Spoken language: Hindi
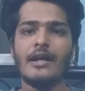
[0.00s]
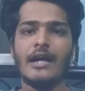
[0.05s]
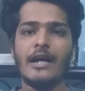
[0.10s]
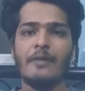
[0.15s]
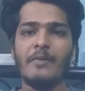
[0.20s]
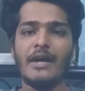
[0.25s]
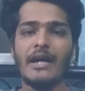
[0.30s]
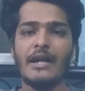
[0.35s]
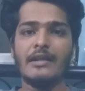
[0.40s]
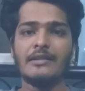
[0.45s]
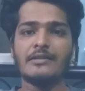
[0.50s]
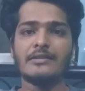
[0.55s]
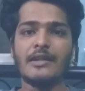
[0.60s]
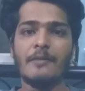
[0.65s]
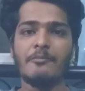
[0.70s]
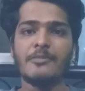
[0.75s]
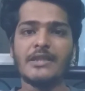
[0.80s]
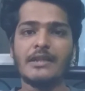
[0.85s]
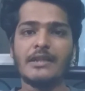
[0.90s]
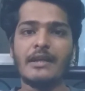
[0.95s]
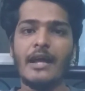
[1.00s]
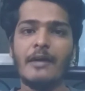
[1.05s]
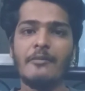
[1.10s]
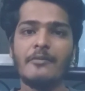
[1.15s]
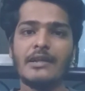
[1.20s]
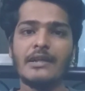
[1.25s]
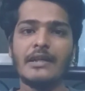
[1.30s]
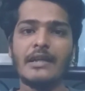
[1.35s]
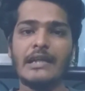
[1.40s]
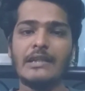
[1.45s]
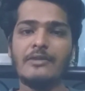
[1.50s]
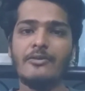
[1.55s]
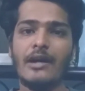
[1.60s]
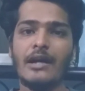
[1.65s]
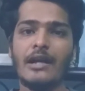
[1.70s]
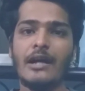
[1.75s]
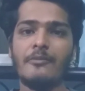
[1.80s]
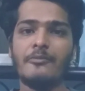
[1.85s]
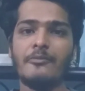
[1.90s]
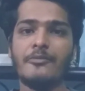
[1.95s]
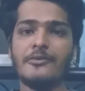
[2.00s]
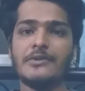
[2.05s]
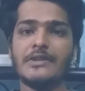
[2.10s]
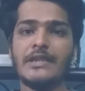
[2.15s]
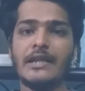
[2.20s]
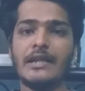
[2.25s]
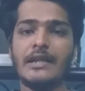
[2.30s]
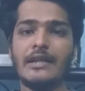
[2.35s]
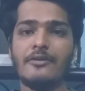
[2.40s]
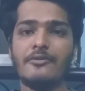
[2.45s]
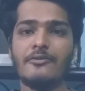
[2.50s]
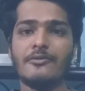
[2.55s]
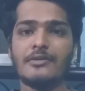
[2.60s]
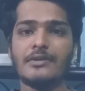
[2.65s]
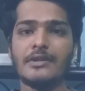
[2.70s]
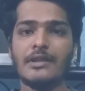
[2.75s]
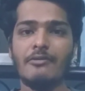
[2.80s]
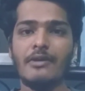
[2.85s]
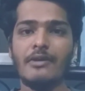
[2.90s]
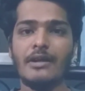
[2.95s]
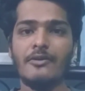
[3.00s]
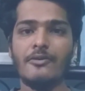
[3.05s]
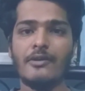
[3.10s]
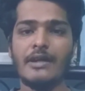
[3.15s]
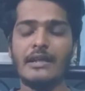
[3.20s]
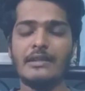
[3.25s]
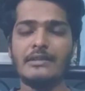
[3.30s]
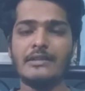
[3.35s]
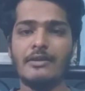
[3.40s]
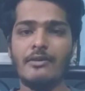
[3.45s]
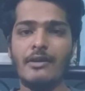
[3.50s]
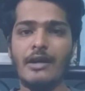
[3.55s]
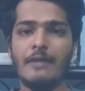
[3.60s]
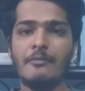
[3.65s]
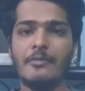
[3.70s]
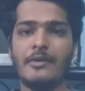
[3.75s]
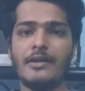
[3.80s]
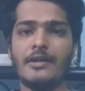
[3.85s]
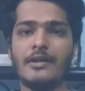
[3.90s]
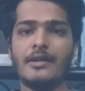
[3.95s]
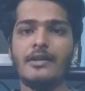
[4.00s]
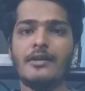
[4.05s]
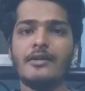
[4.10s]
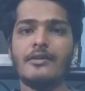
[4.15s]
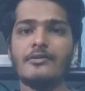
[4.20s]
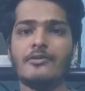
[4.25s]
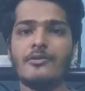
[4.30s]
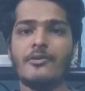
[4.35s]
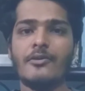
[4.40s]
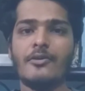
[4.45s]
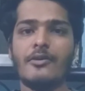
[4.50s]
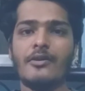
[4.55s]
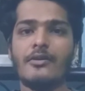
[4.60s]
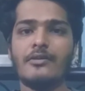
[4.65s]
हमारे सब्सक्राइबर के द्वारा पूछे गए कुछ सवालों के जवाब तो